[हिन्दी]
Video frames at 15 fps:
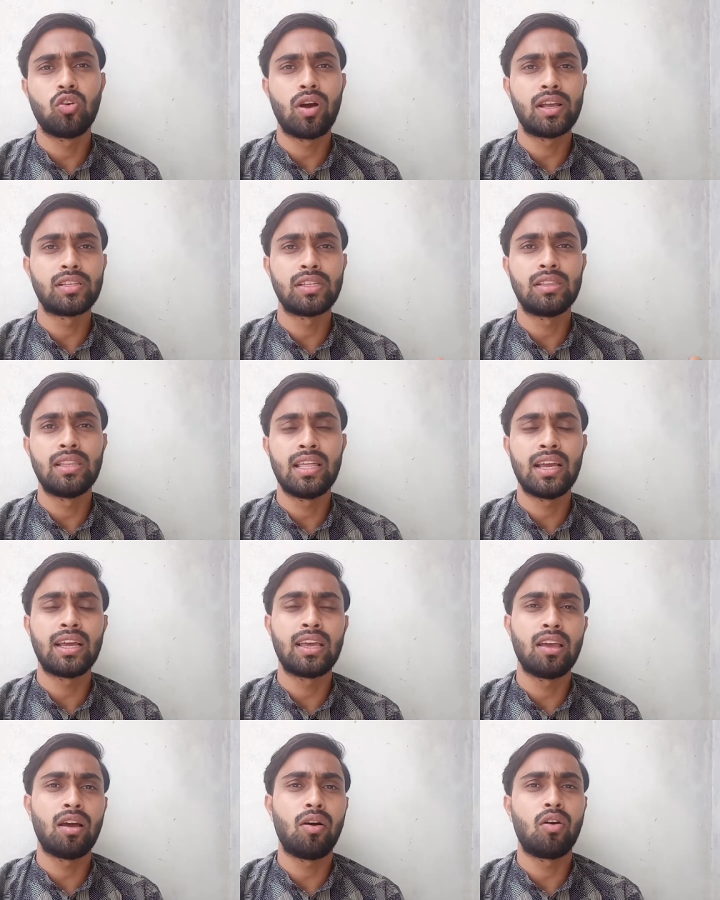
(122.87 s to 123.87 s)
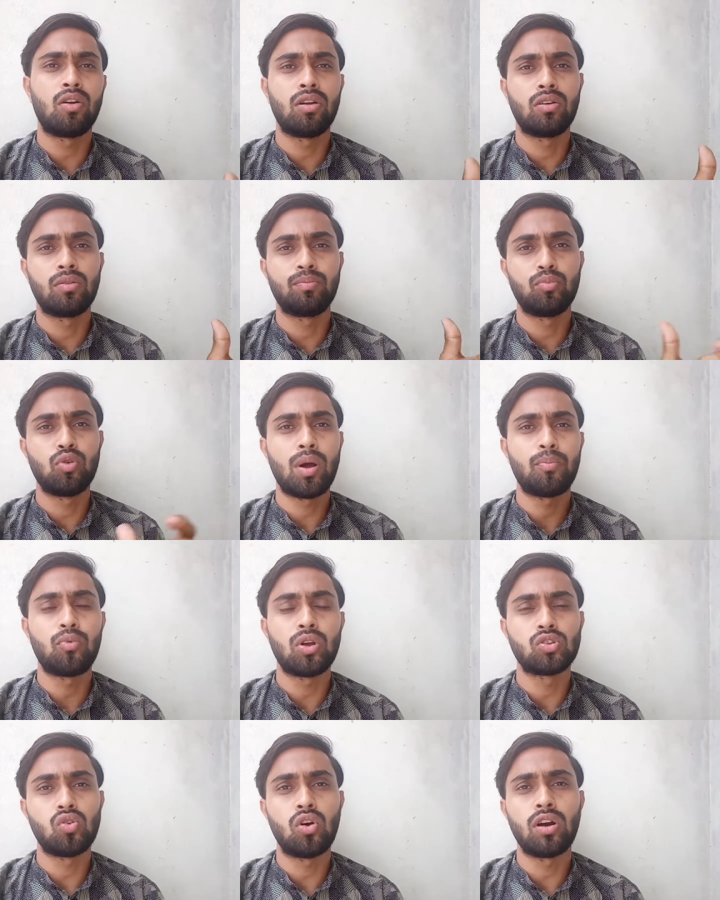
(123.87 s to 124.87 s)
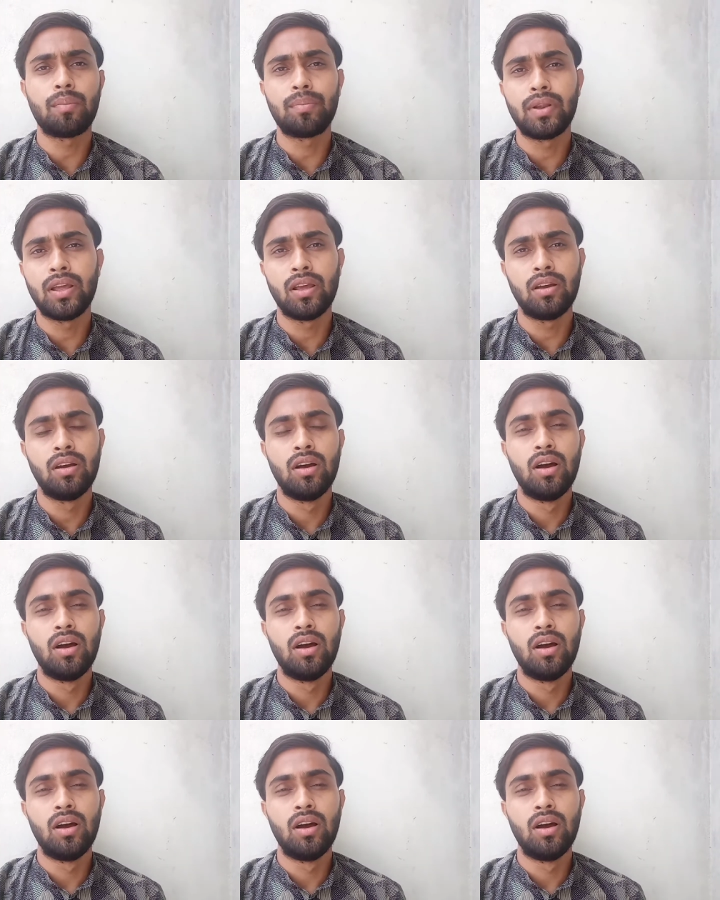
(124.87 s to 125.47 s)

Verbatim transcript: हो ऐसे देख के और पूरा पूरा सॉन्ग अपने